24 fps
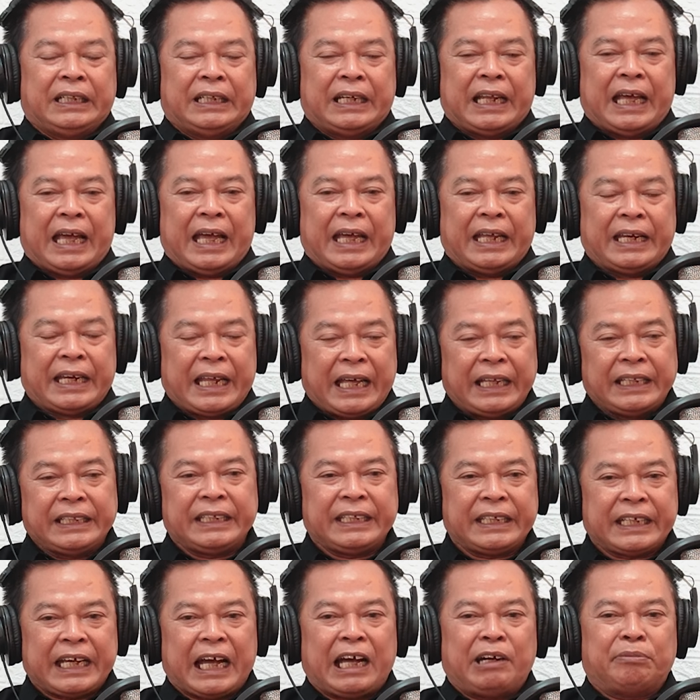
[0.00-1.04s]
Nah,
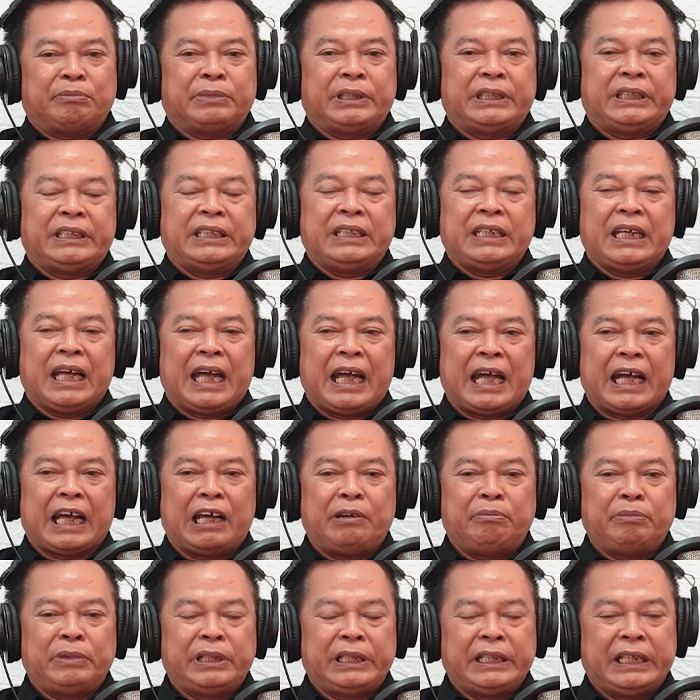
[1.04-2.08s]
nanti kami
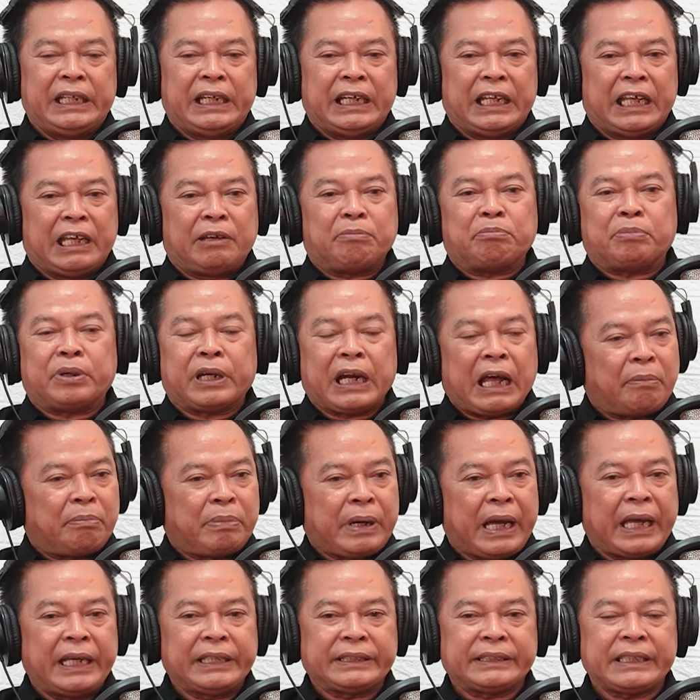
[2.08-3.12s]
akan menilai berapa
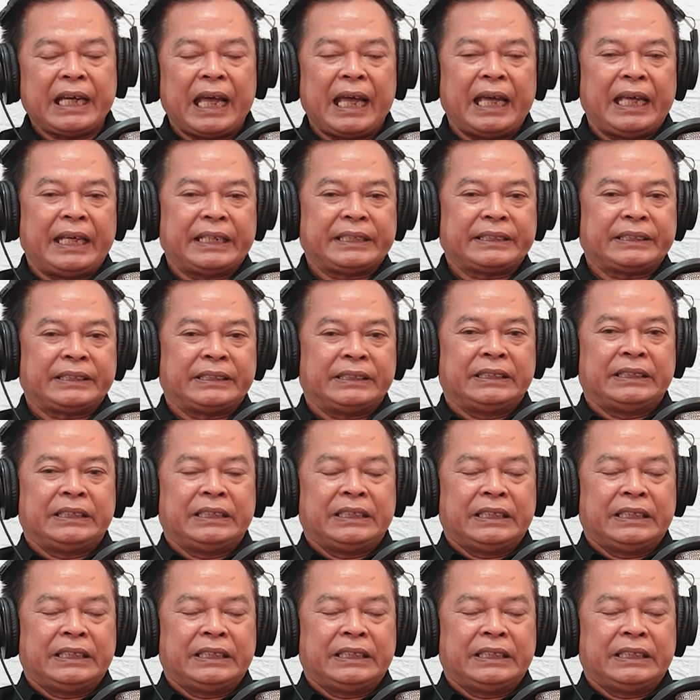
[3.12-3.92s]
SKS